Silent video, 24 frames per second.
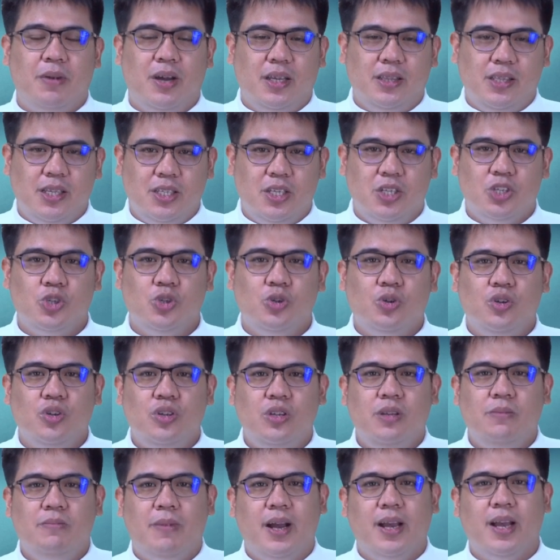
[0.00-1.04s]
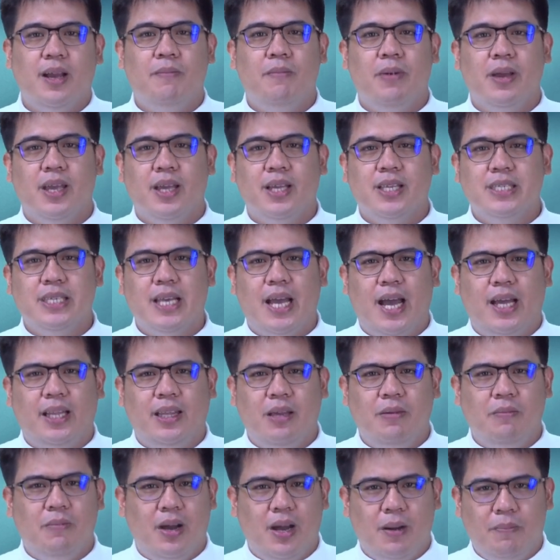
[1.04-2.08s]
mga desisyon, magabayan sa
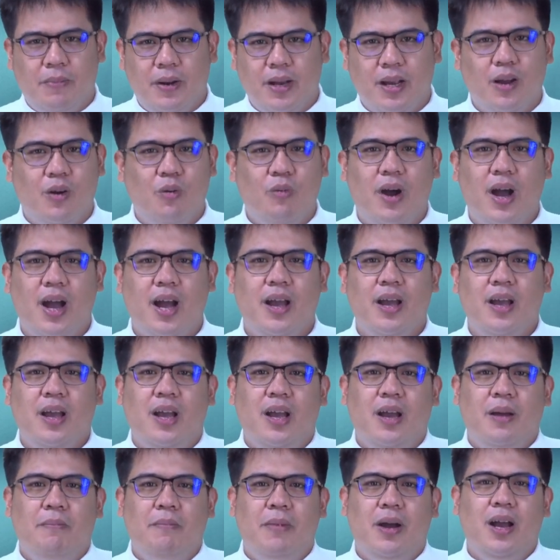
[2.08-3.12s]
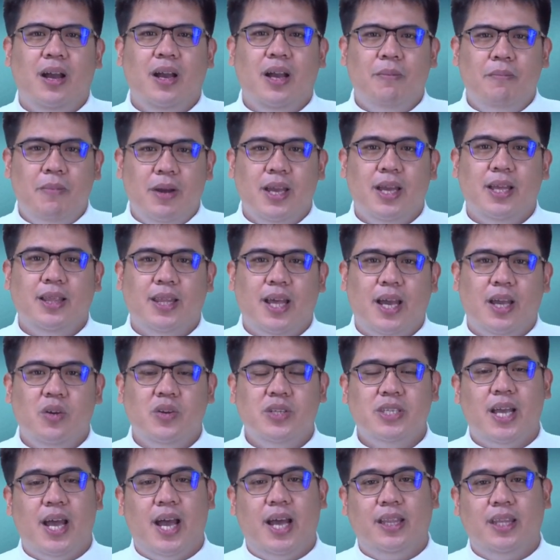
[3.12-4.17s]
ating mga paggawa, magabayan tayo
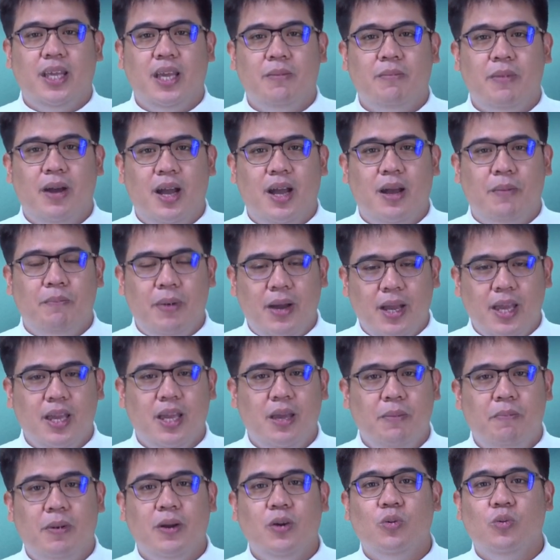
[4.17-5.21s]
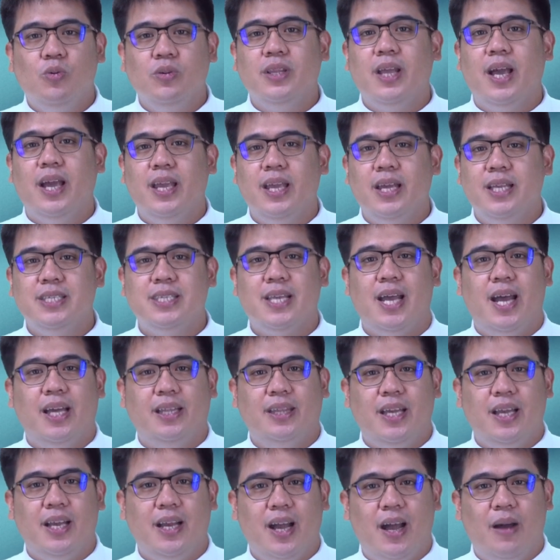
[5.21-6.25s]
sa ating mga pakikipag-ugnayan sa
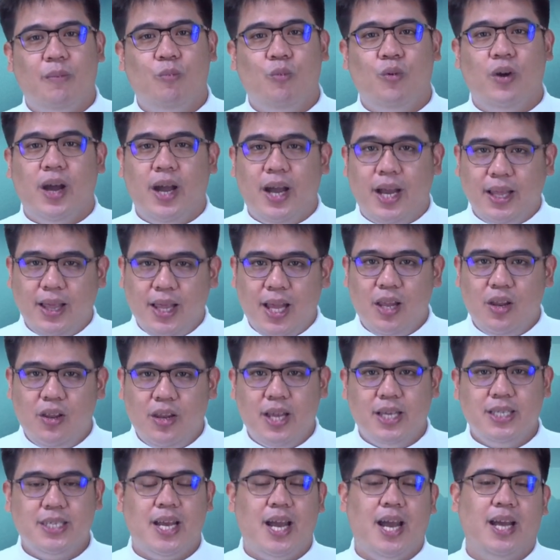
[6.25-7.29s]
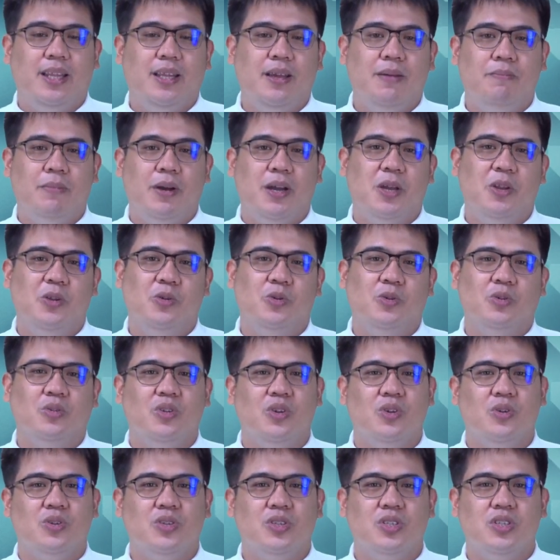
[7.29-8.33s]
ating kapwa, at lalo na sa ating Panginoong
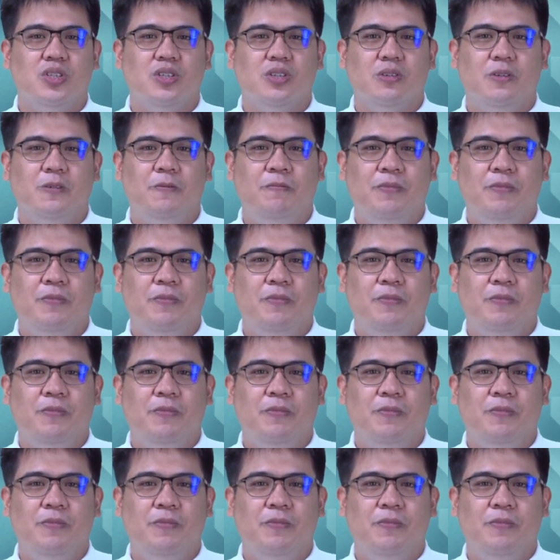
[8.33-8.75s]
Diyos.